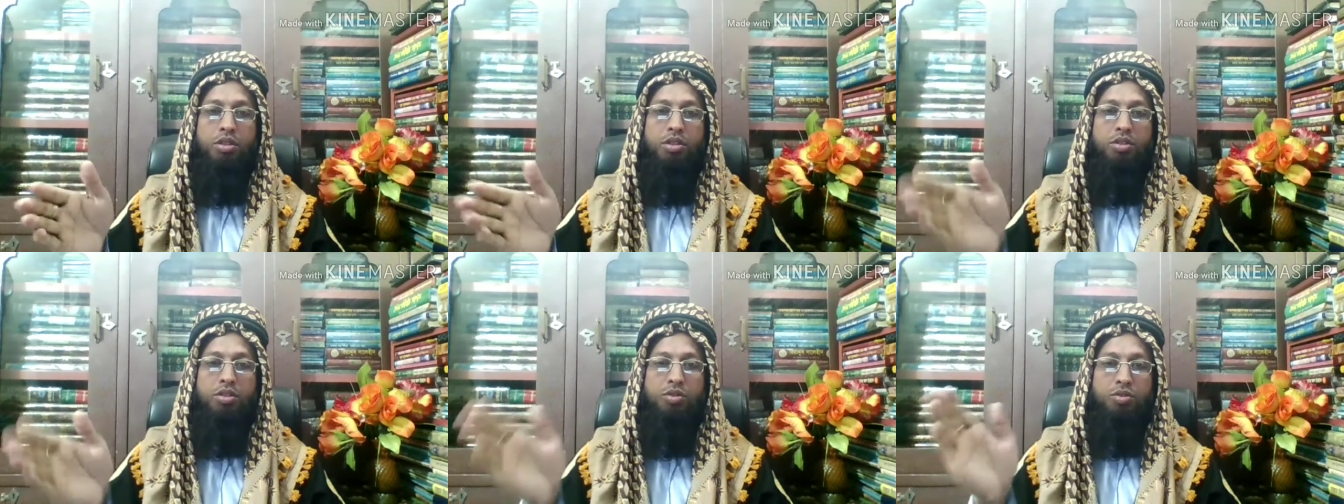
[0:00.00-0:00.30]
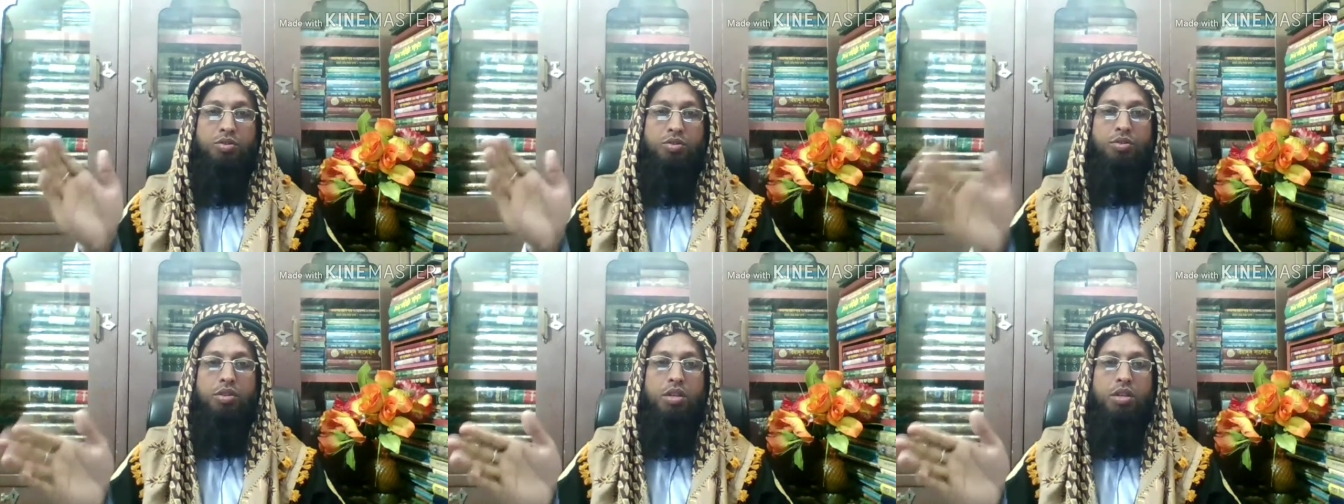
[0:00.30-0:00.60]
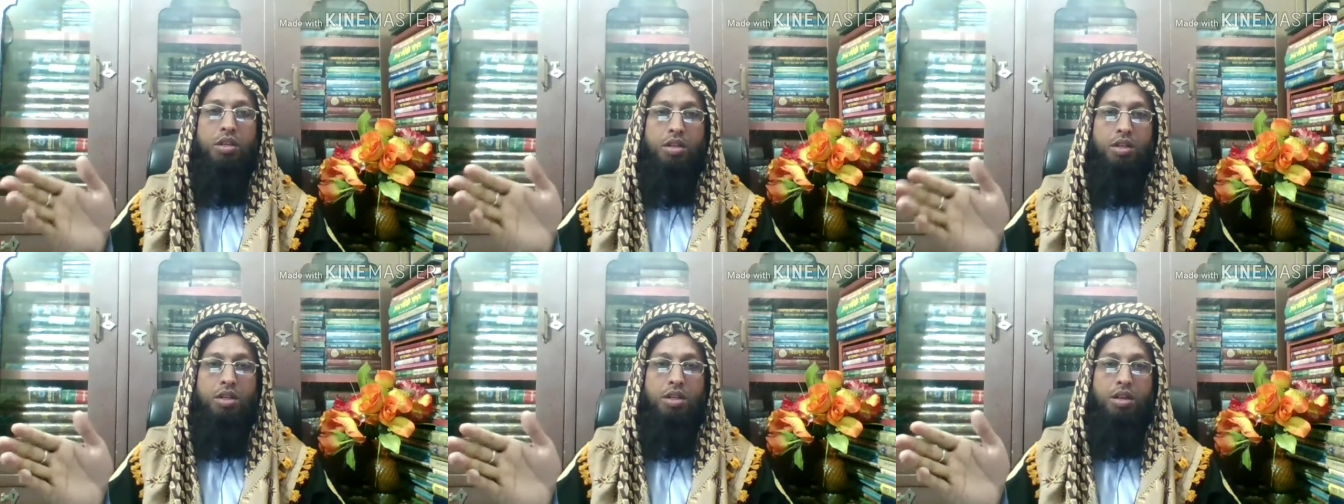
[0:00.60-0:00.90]

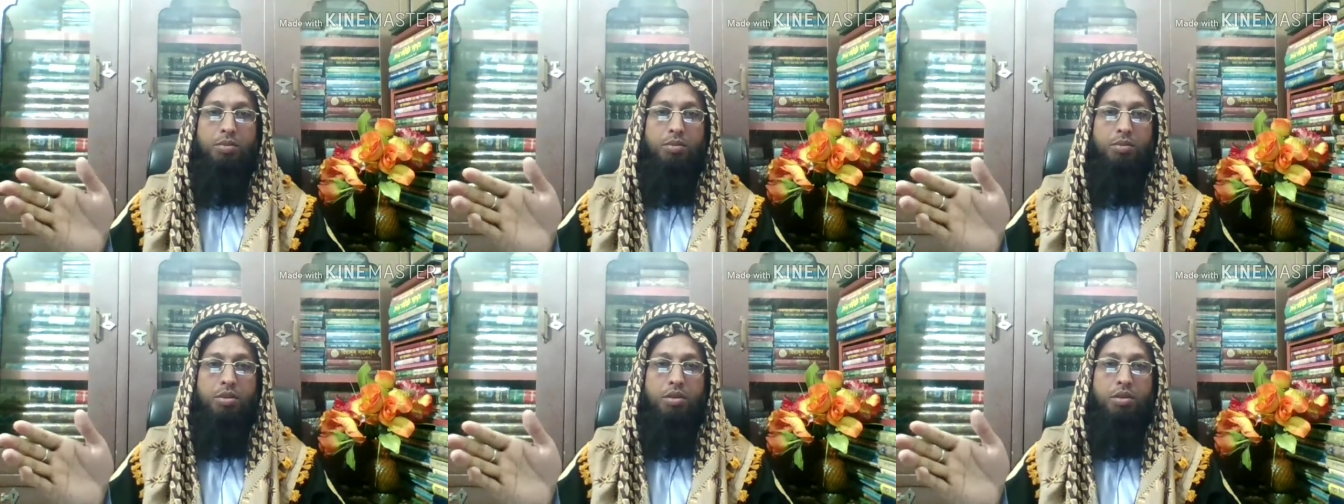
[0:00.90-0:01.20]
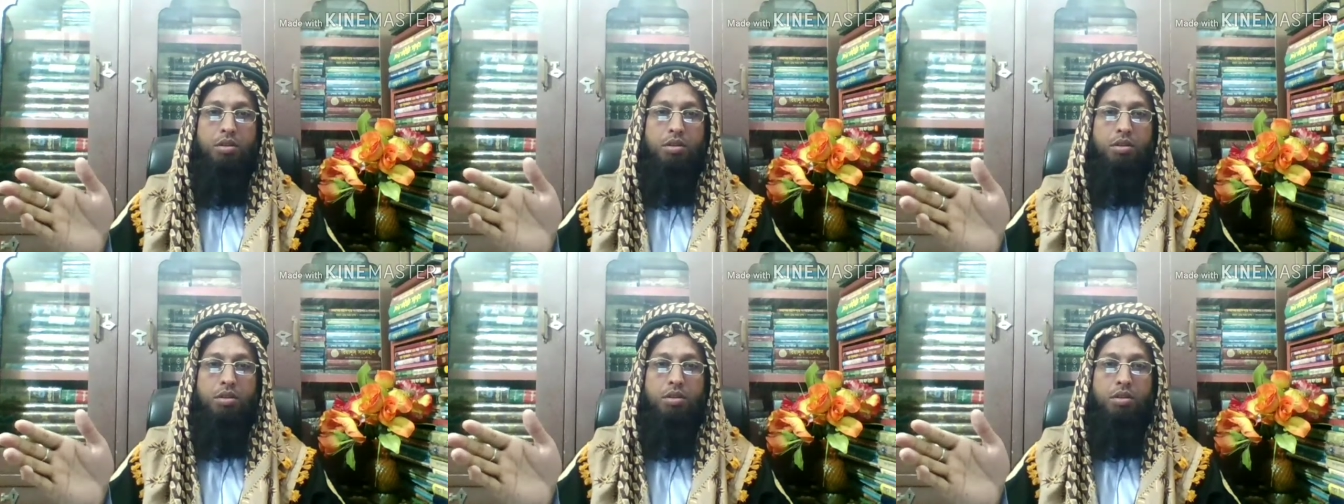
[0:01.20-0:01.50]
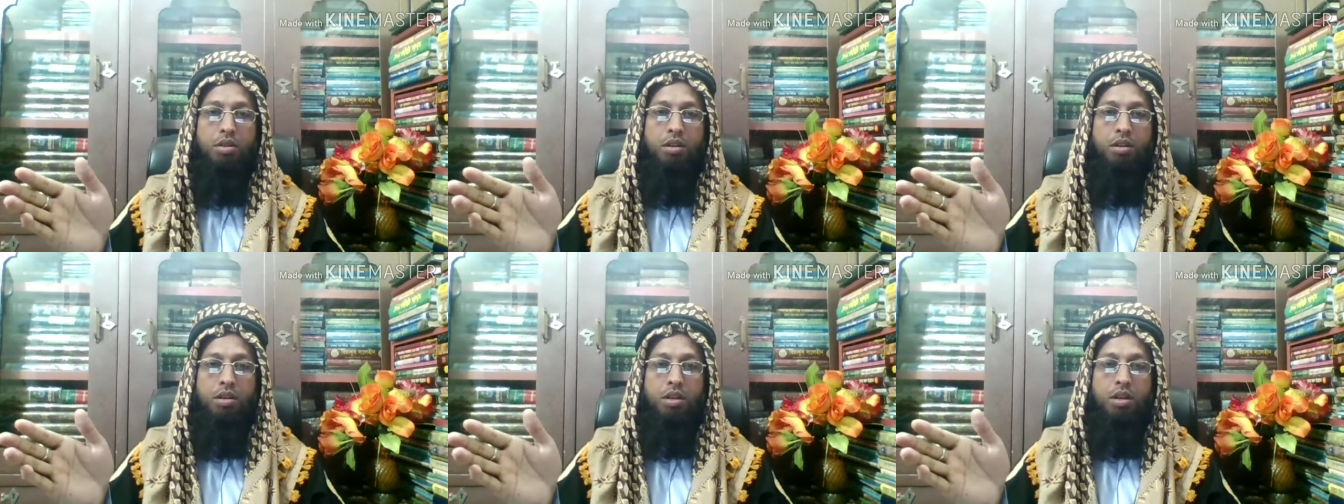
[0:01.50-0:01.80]
সুন্নাতের আমল
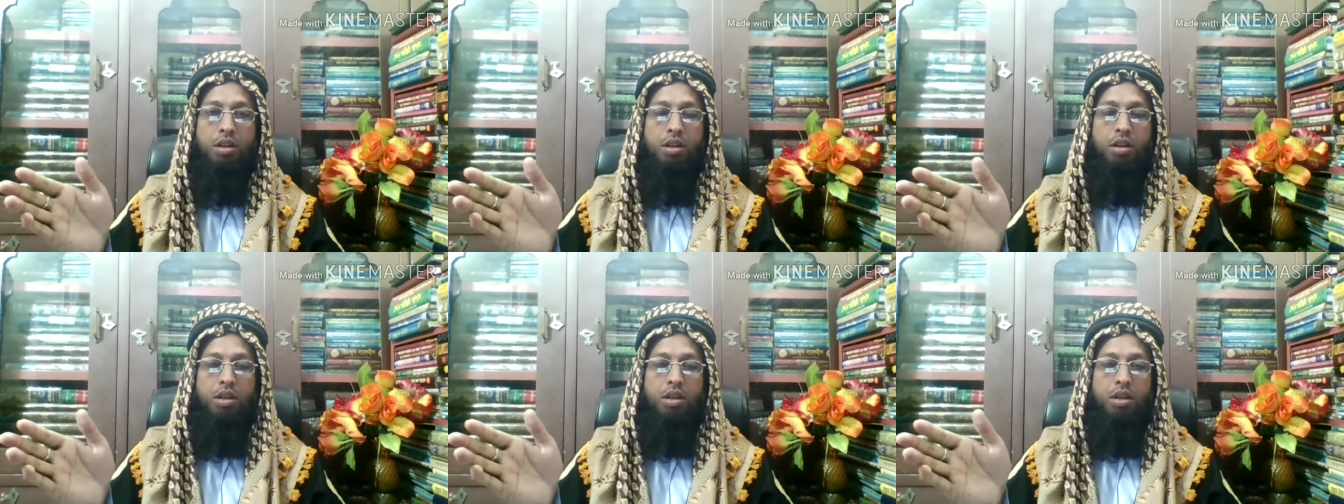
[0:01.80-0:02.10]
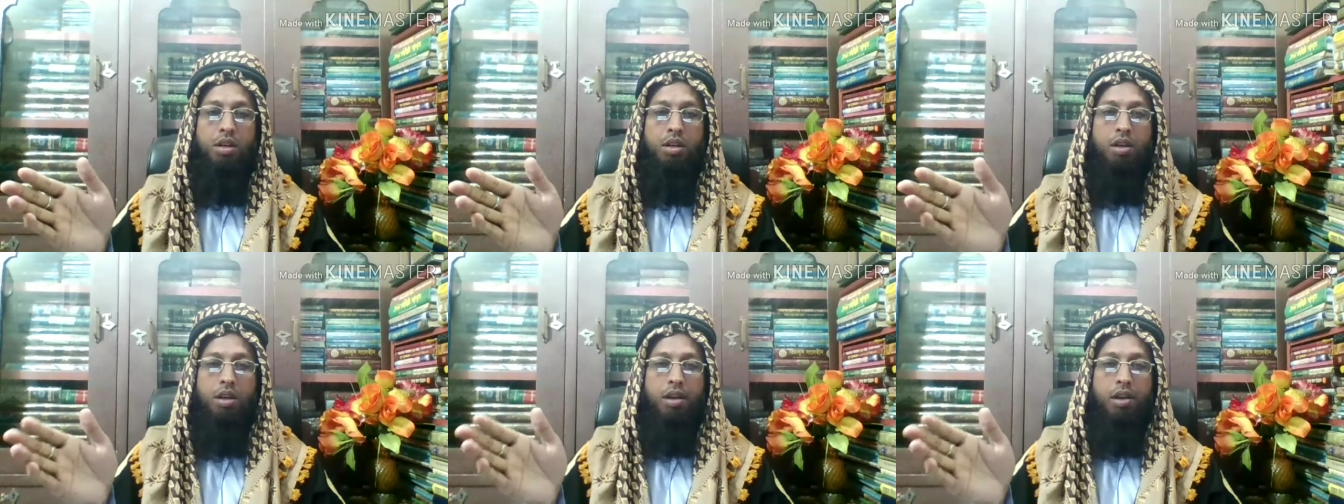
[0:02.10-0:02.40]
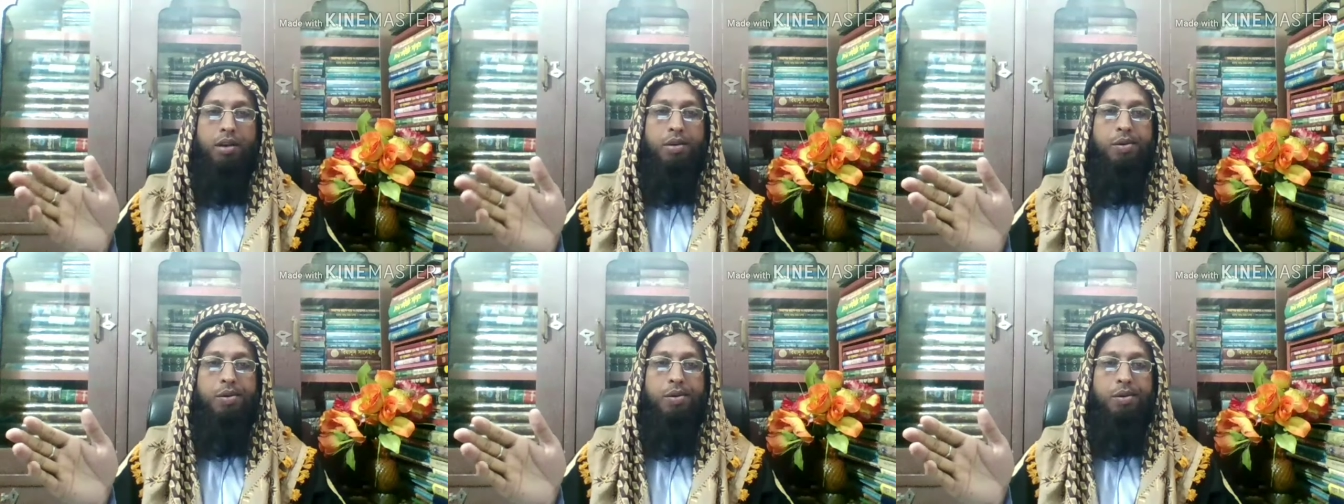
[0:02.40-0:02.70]

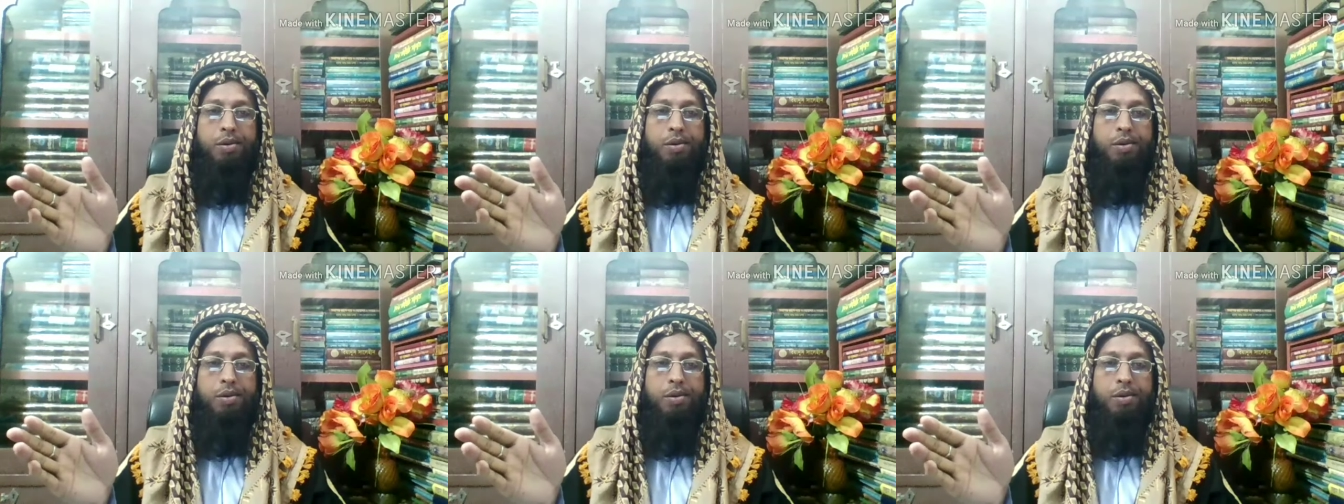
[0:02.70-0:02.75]
এখন